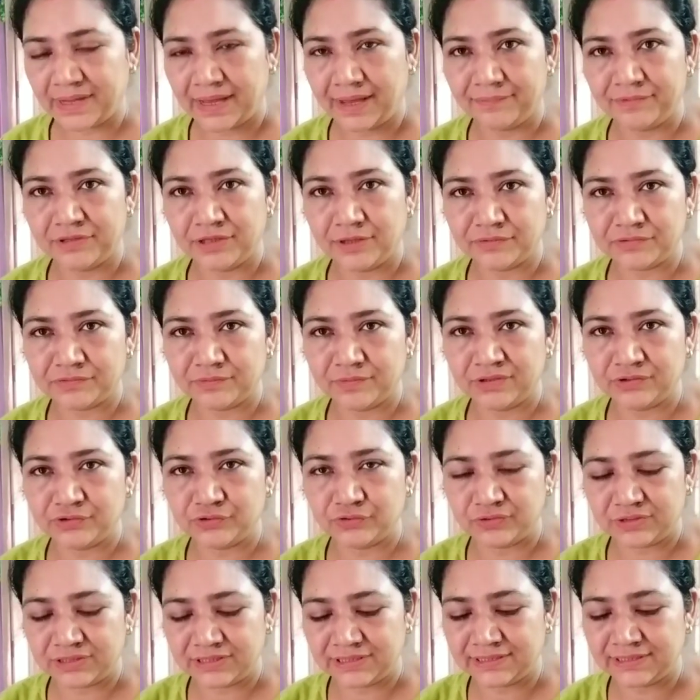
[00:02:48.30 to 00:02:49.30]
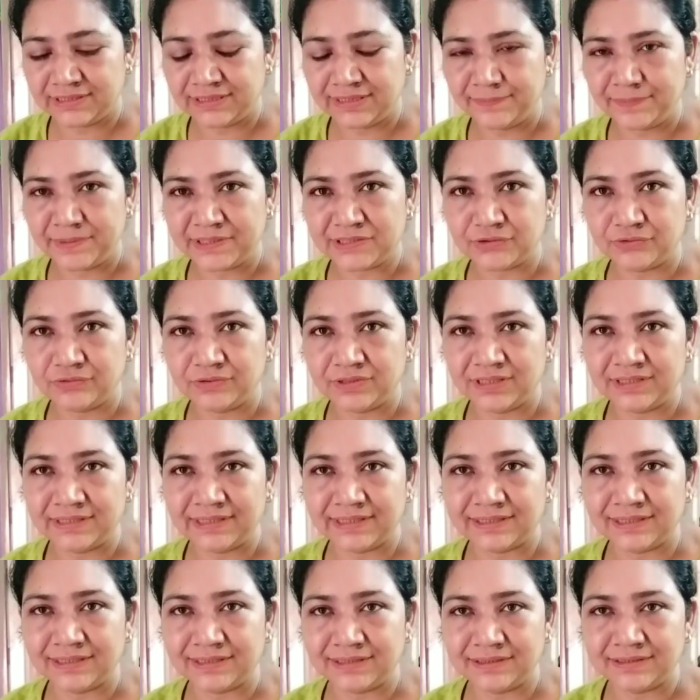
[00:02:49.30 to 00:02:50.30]
আমি সবসময় চটি কিনলে পেছনটা
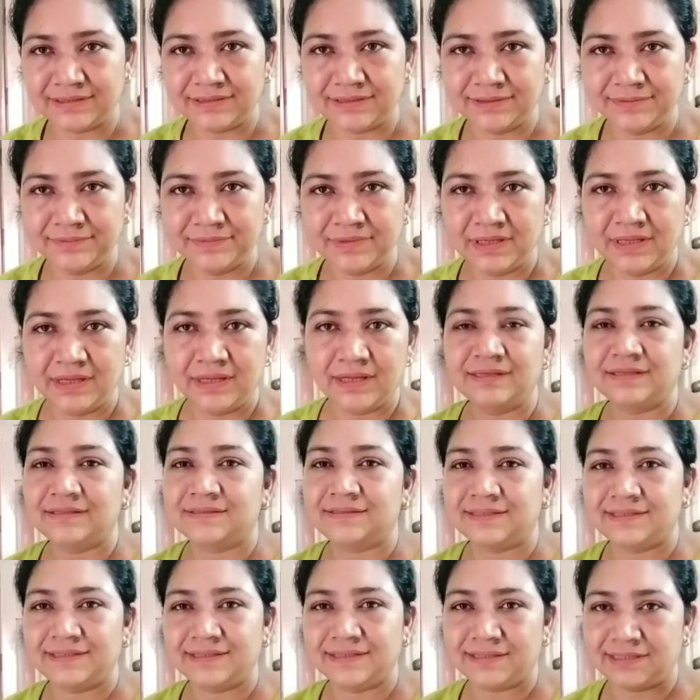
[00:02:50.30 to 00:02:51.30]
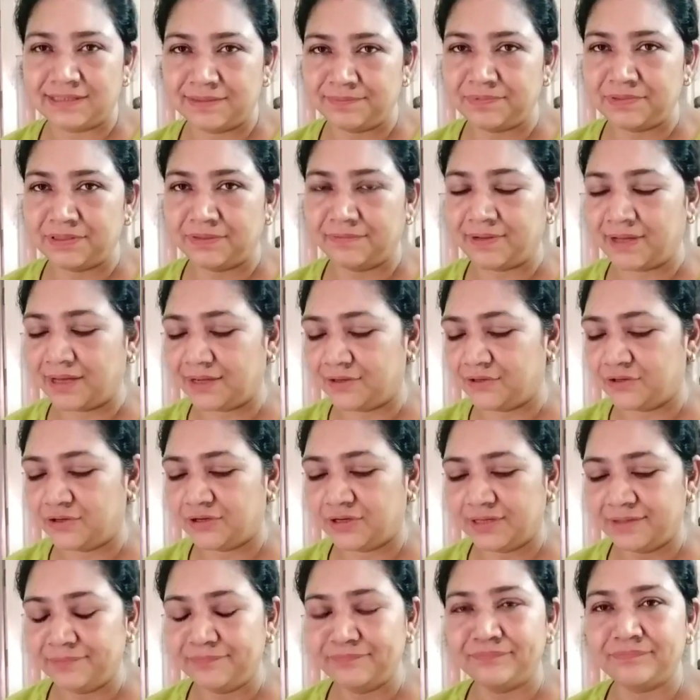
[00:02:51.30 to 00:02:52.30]
দেখে কিনি যাতে গ্রিপটা ভালো
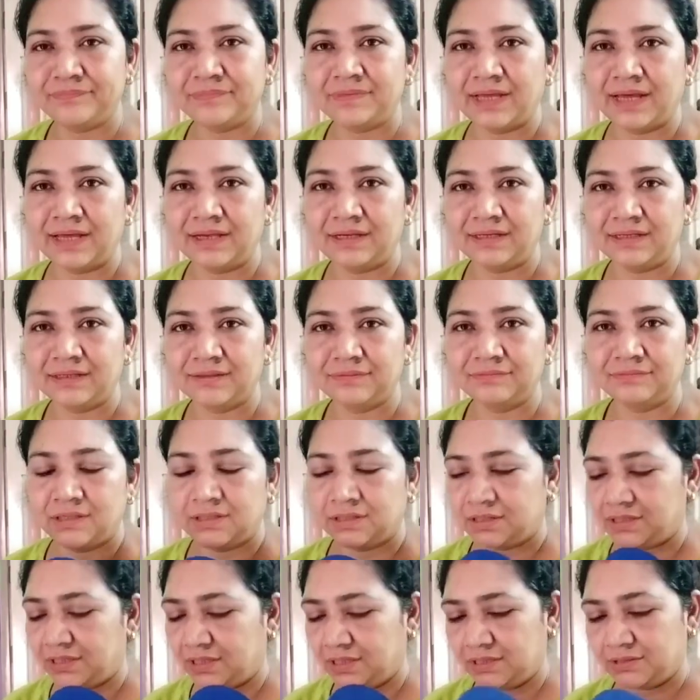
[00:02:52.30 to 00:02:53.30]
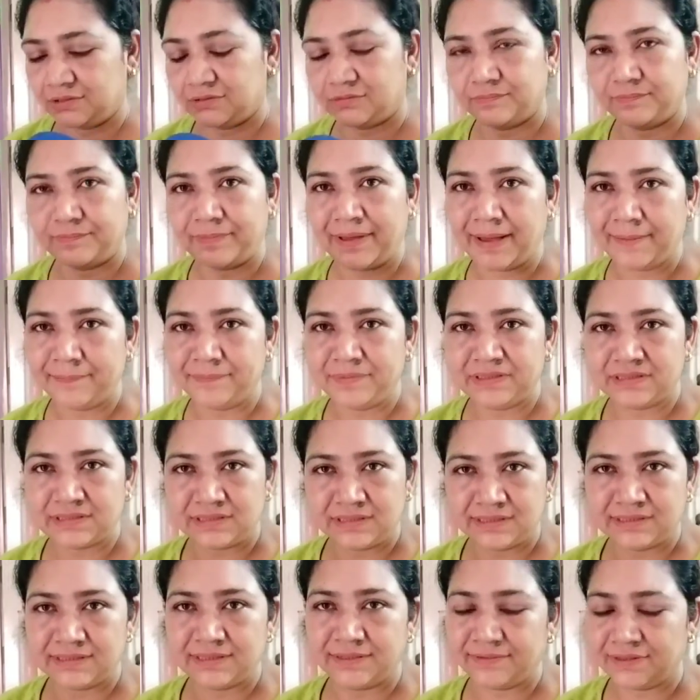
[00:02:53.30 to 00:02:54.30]
হয় নালে পা
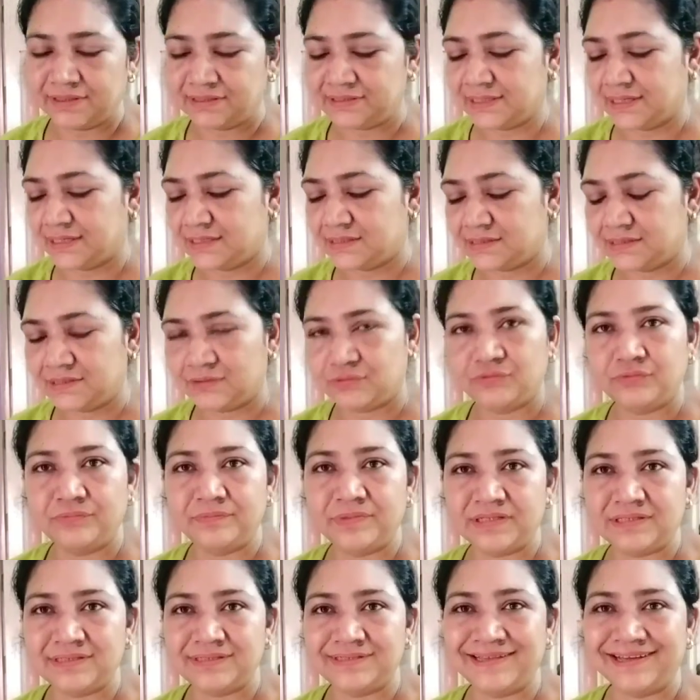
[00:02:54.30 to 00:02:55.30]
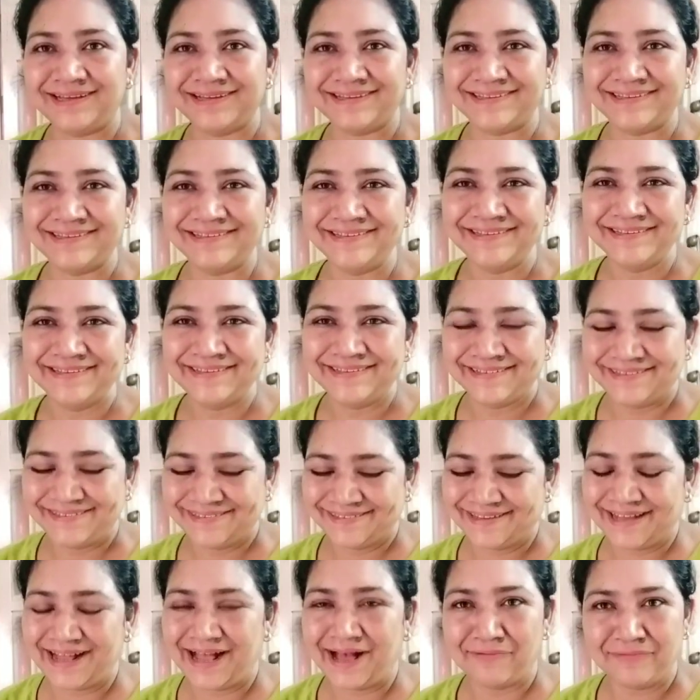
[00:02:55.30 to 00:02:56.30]
পিছলে যাওয়ার চান্সটা খুব বেশি থাকে
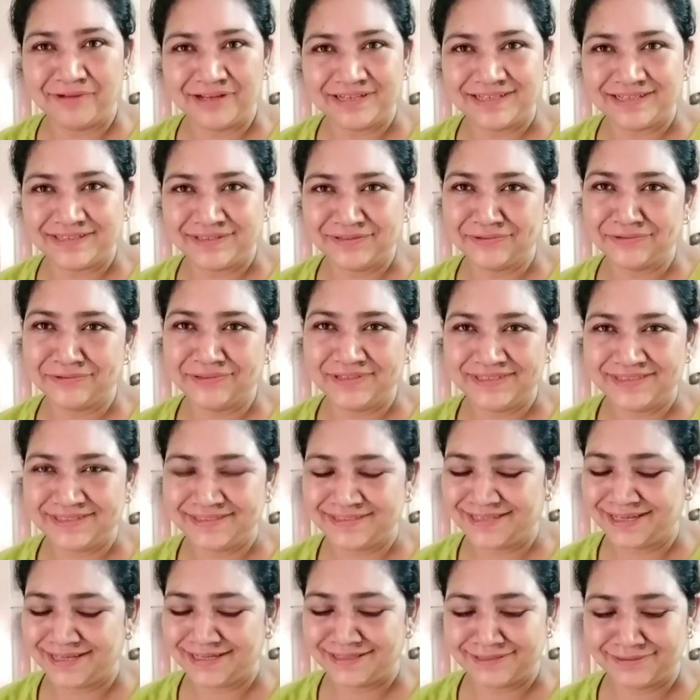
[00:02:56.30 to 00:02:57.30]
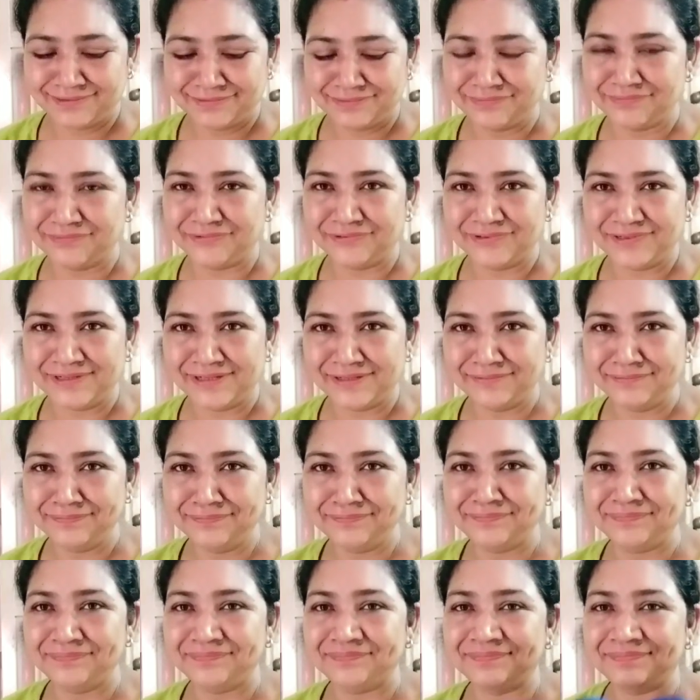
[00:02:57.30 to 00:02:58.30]
আমার সাথে হয়েছে তাই আমি বললাম
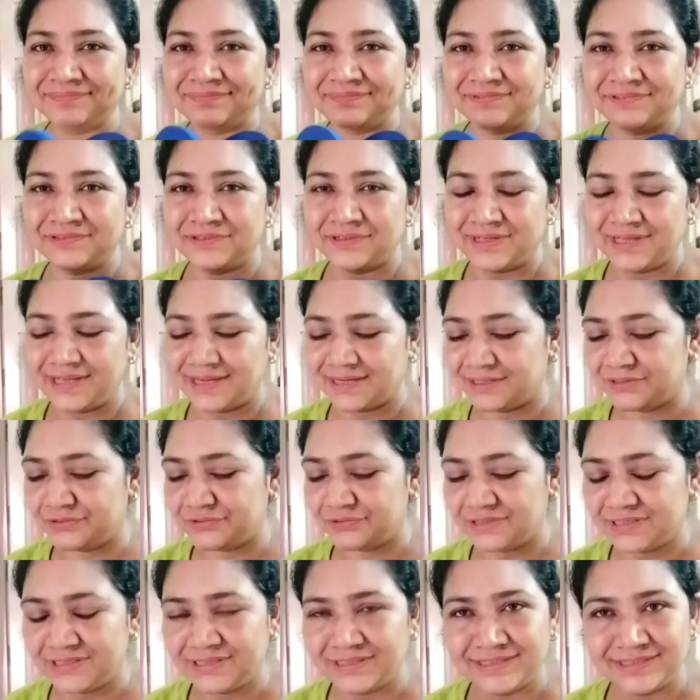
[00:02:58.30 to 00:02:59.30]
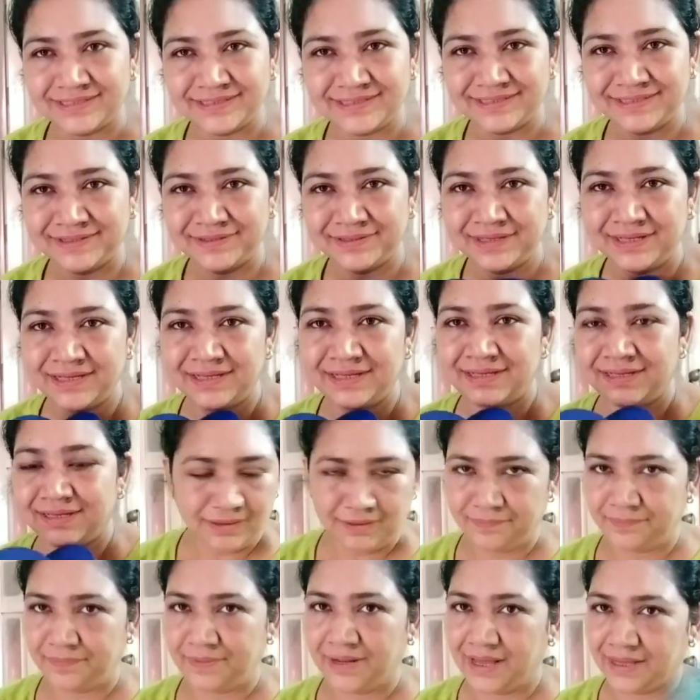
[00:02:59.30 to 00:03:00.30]
তো এই একটা চটি কিনেছি
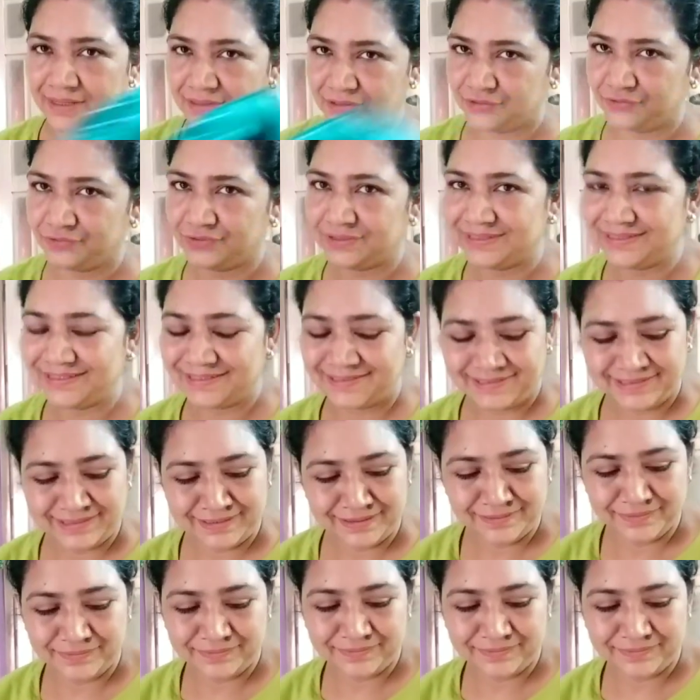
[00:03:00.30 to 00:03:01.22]
প্লাজো কিনেছি